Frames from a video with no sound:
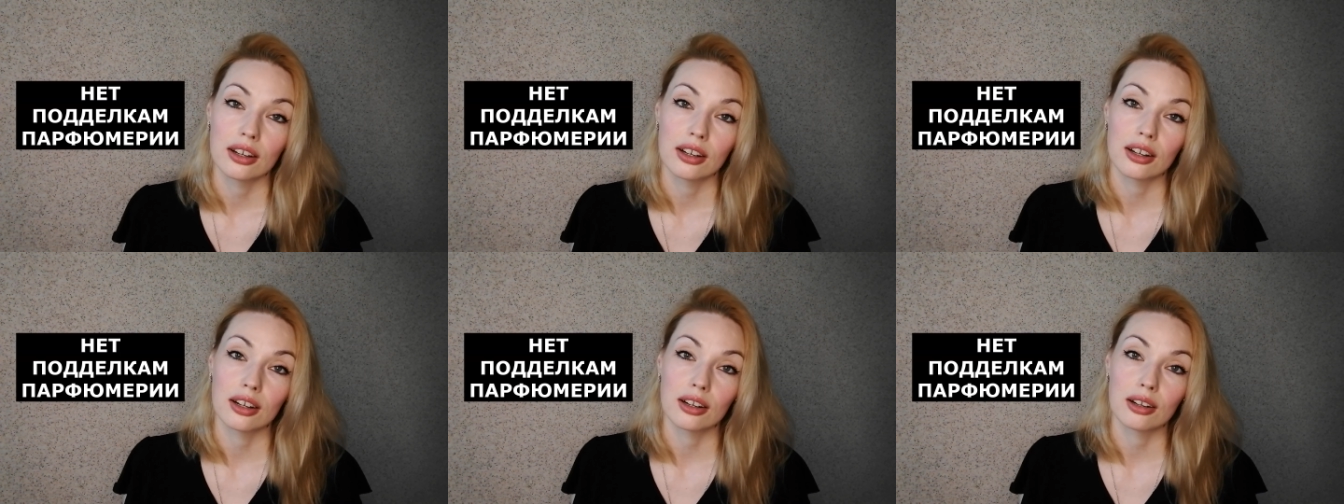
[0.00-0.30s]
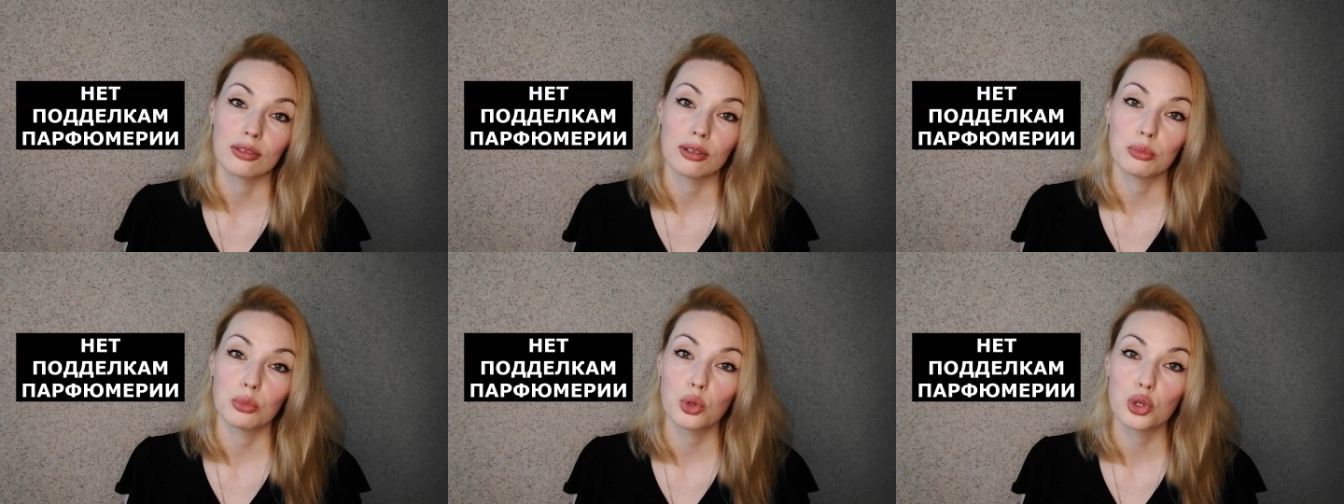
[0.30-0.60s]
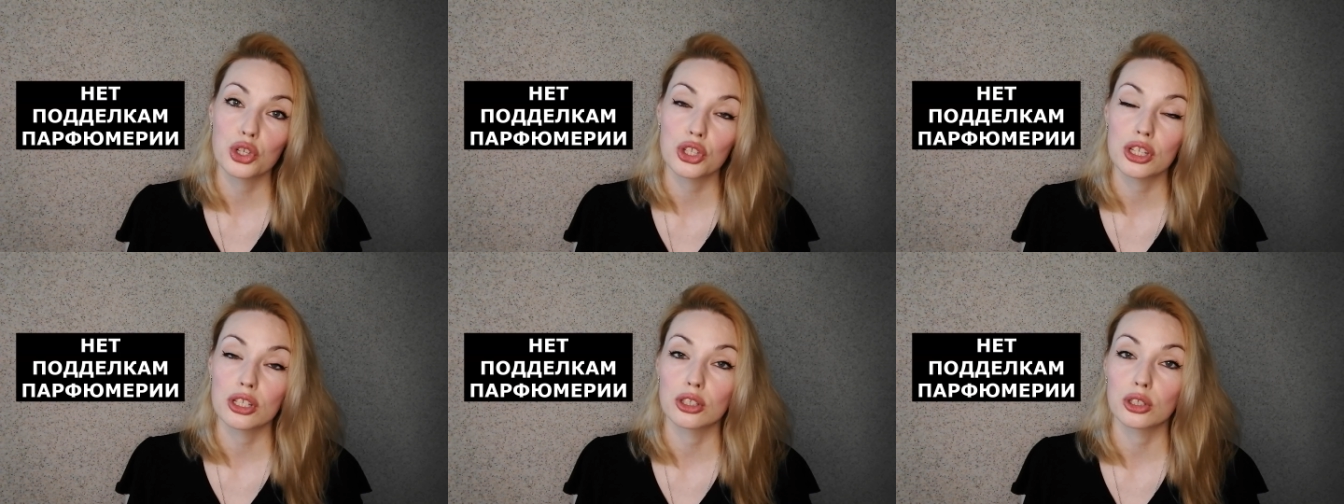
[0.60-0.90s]
А, вы
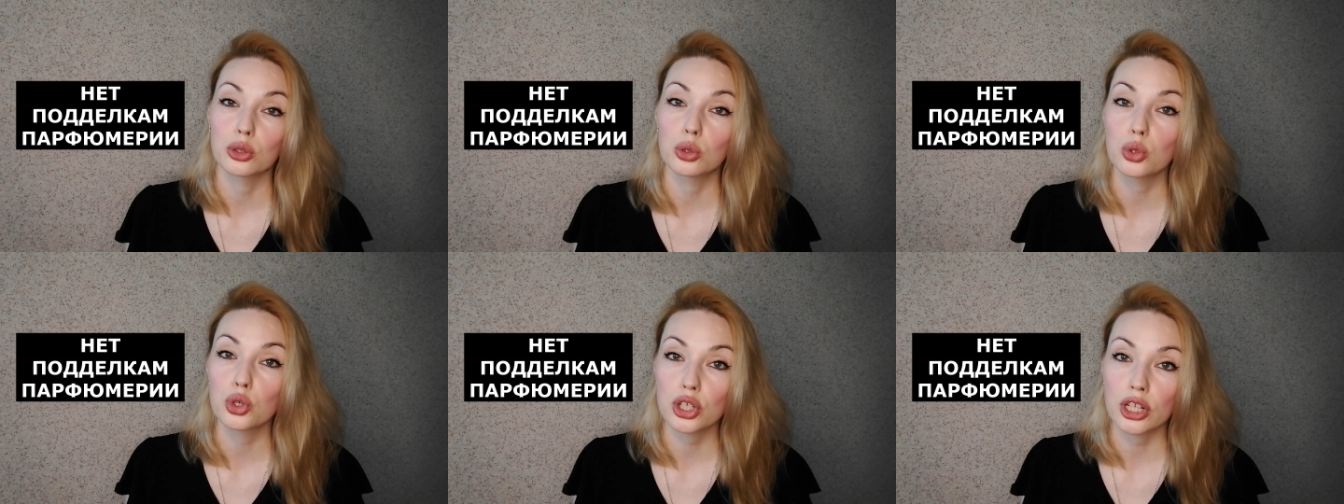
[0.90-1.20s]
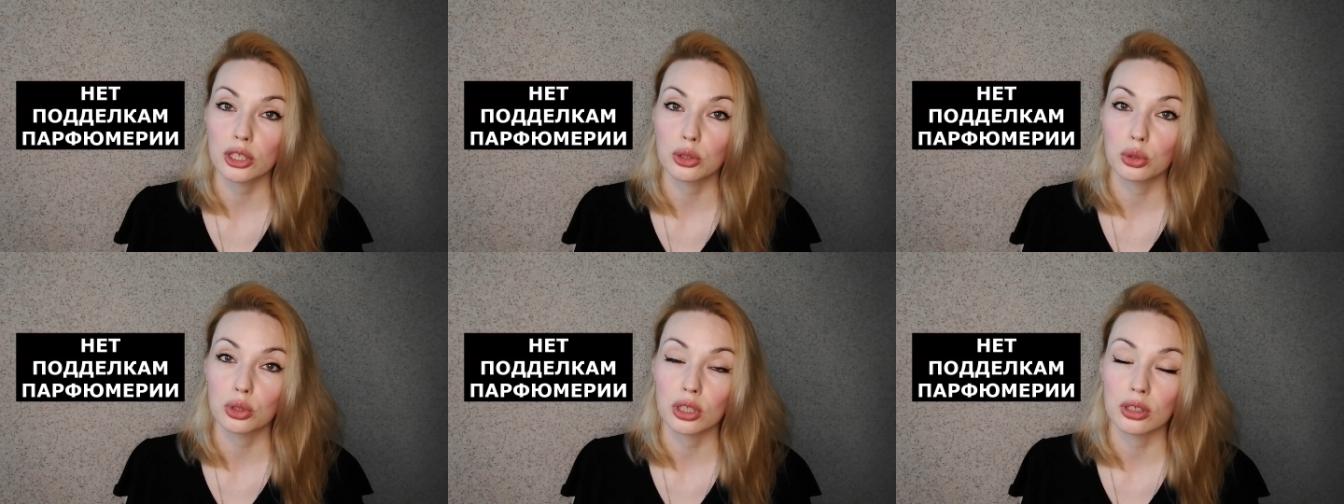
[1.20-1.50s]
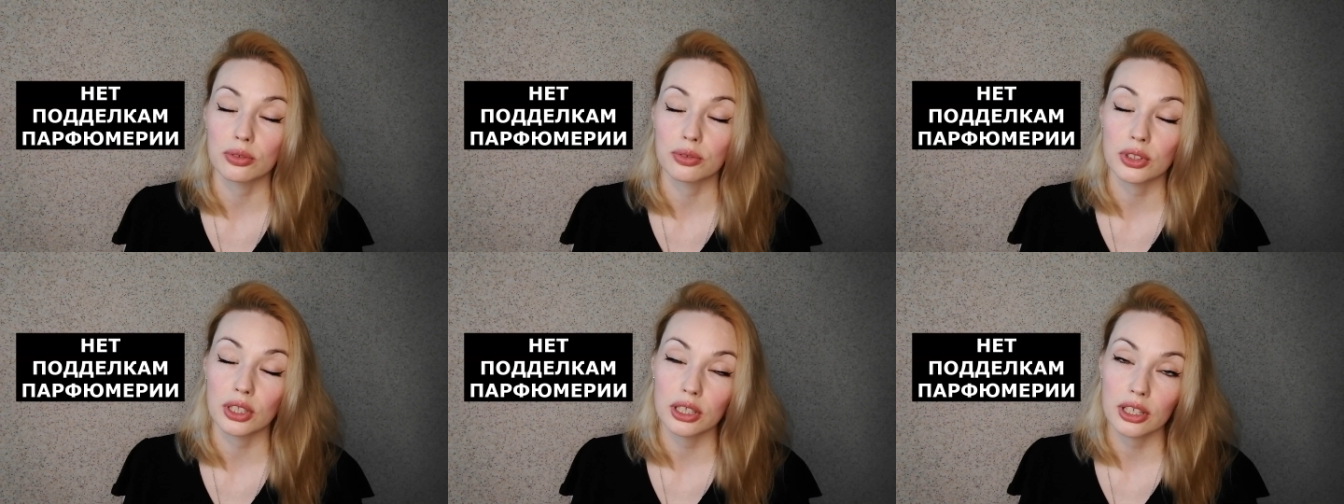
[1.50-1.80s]
можете загружать
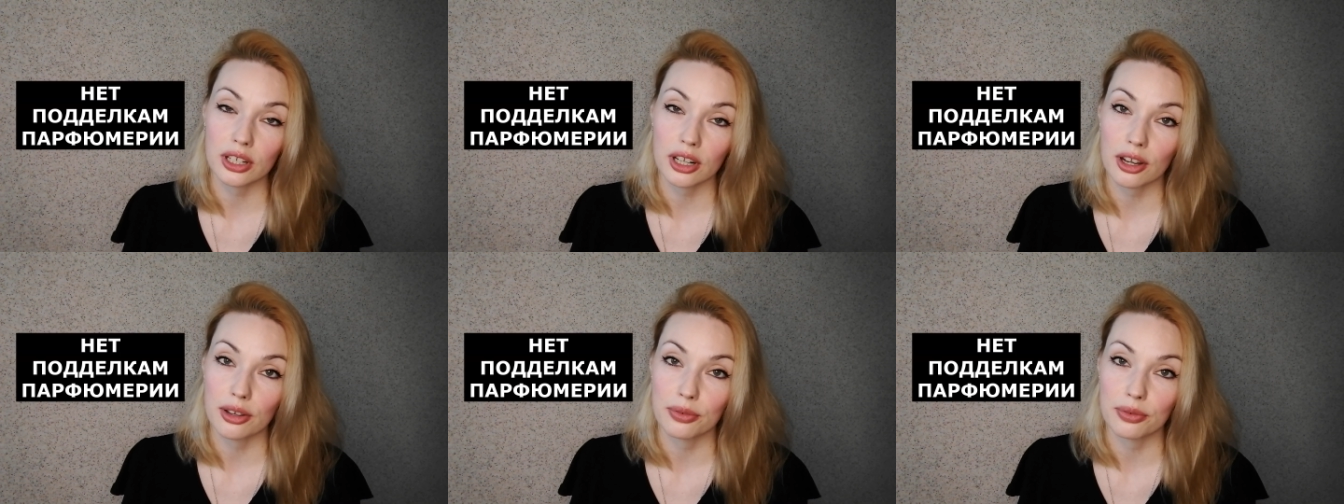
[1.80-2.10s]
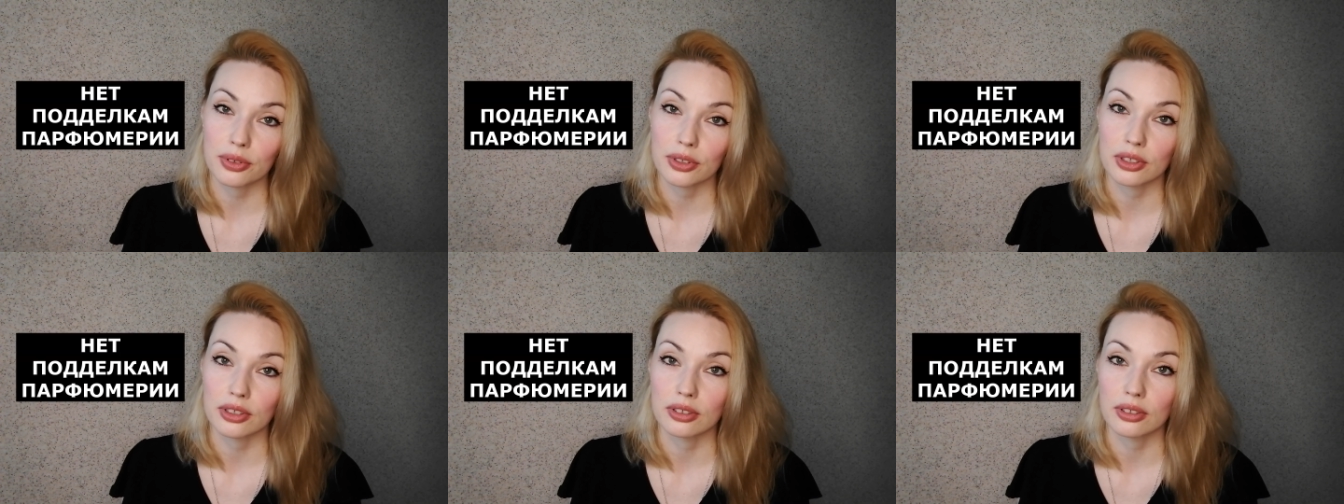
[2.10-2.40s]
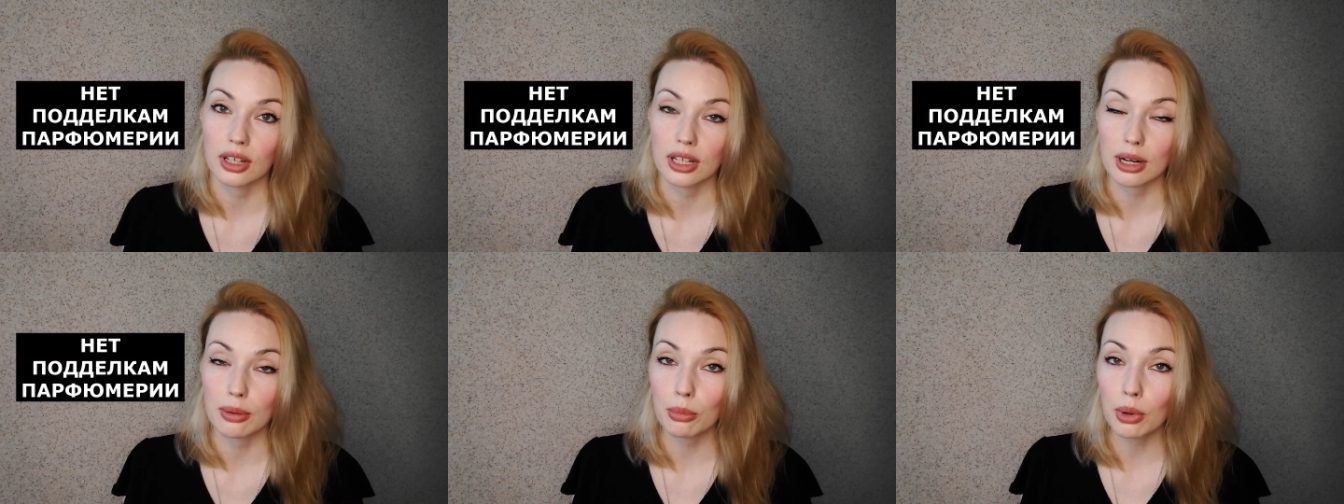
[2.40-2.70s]
туда фотографии
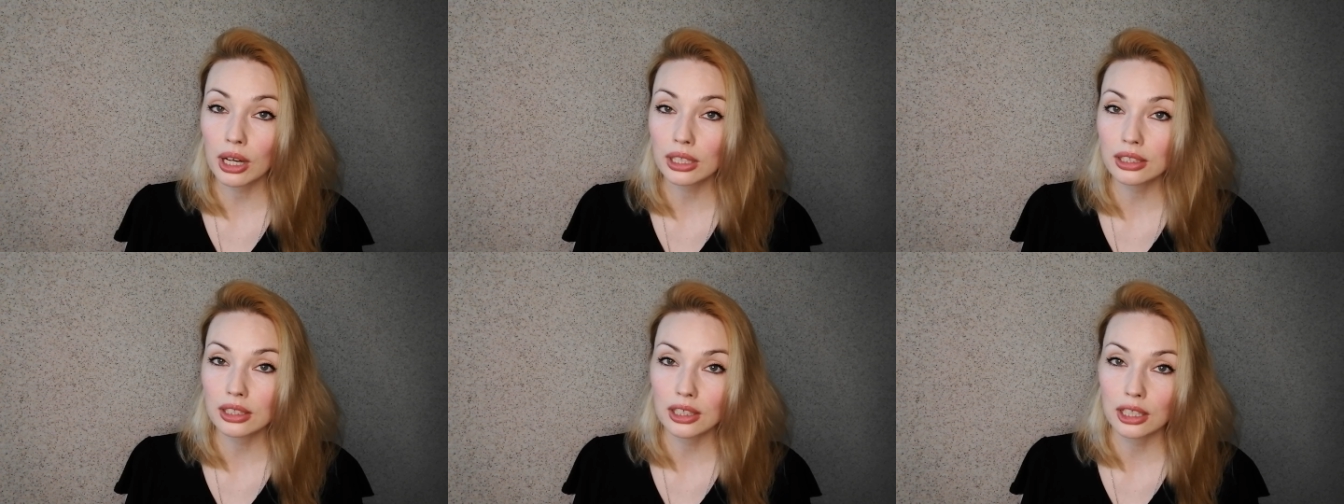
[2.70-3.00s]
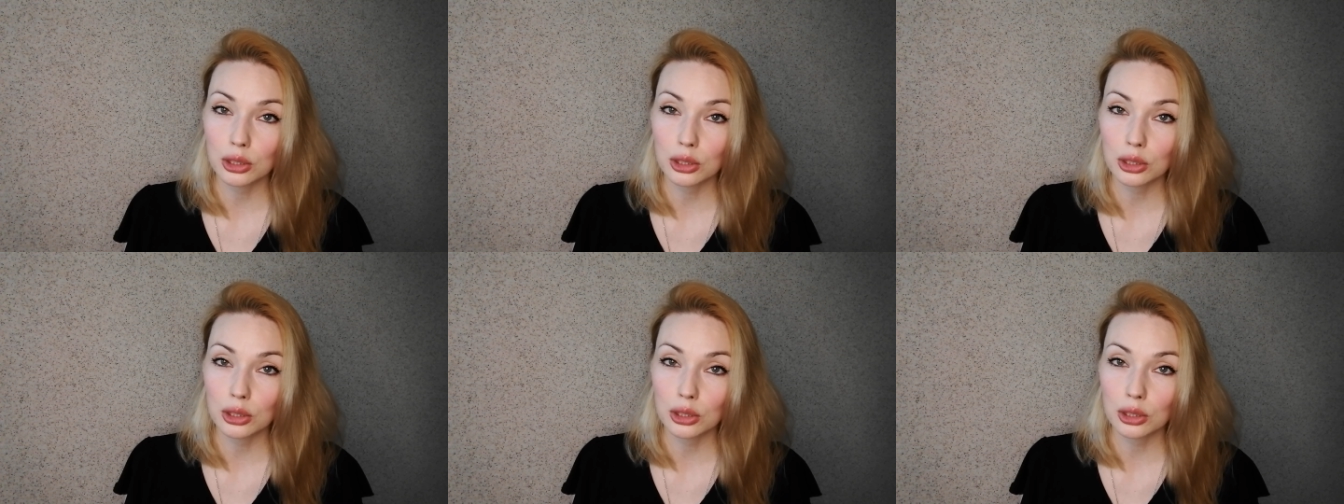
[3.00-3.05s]
аромата,